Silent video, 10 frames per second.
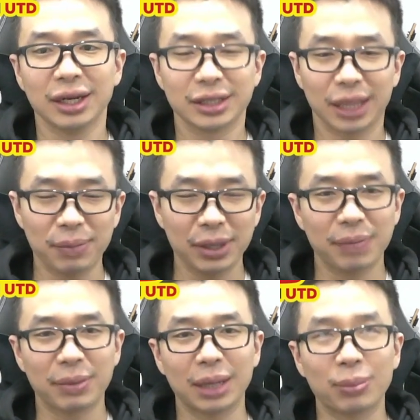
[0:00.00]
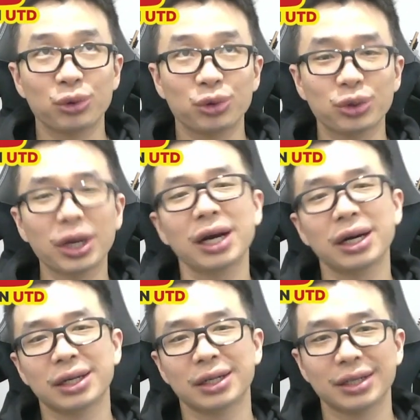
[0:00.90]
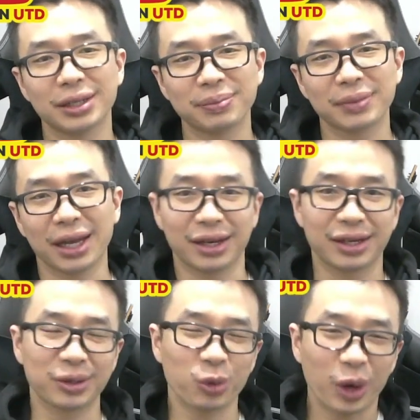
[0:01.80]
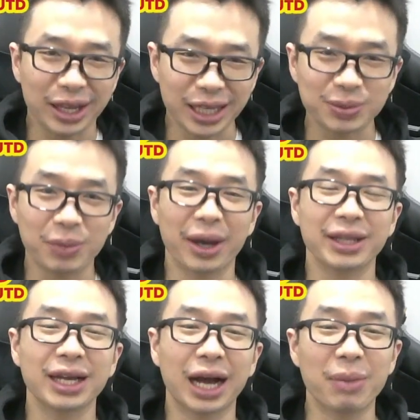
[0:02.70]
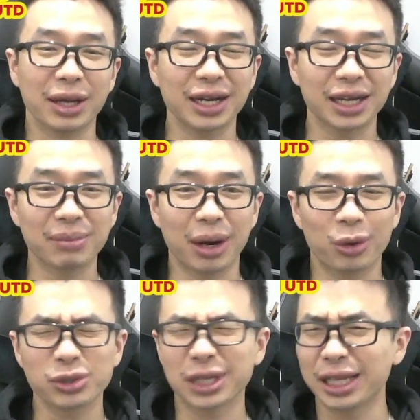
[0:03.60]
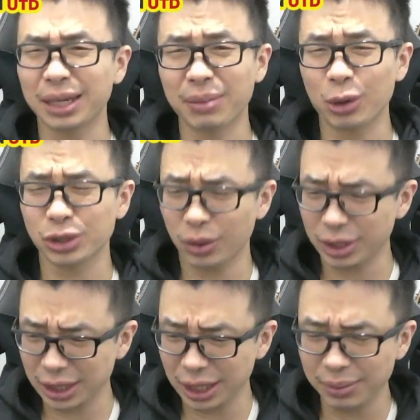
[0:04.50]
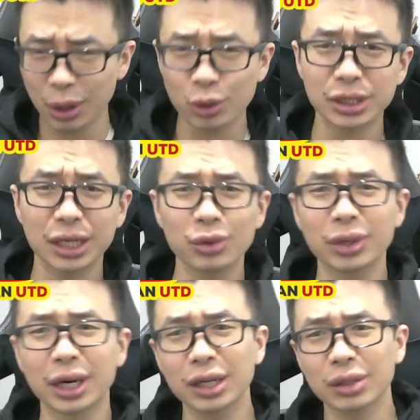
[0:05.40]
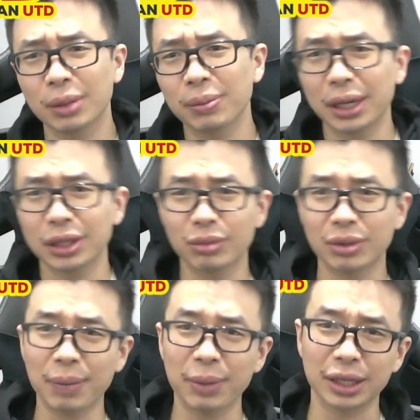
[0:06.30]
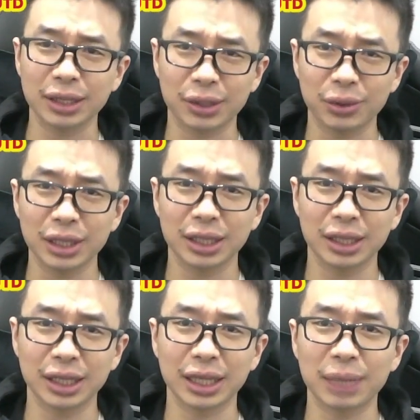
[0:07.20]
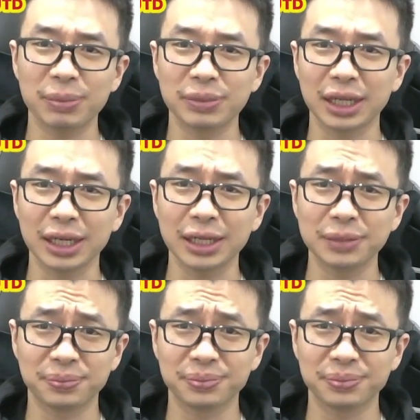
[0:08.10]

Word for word: tapi gimana pun juga um, ya kualitas pemainnya nggak banyak yang bagus, nggak ada yang bagus. Kalau nggak salah yang bagus dari Hungari cuma main nomor apa ya? Ntar gue lihat lihat up bentar ya.